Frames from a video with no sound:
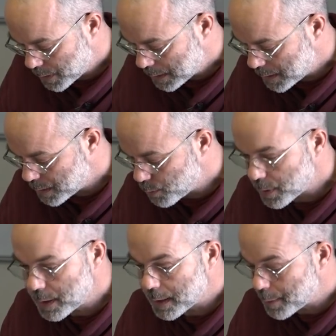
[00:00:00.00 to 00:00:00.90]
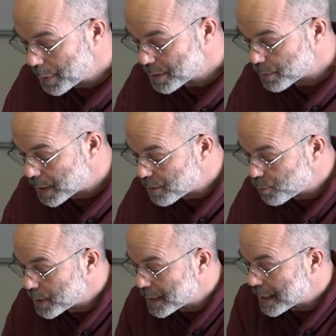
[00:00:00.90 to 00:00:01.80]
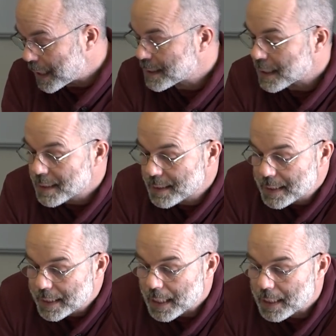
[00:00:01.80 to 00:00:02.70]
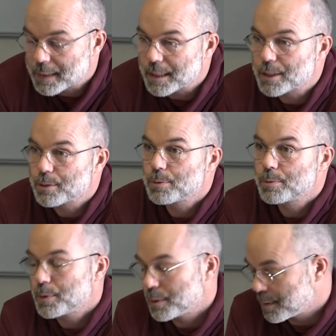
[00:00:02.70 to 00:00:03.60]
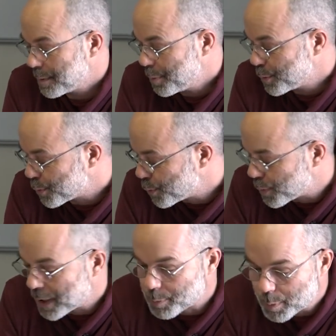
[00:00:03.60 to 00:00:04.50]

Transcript: catégorie qui présente à la fois des caractéristiques qui la rattachent euh, plutôt aux classes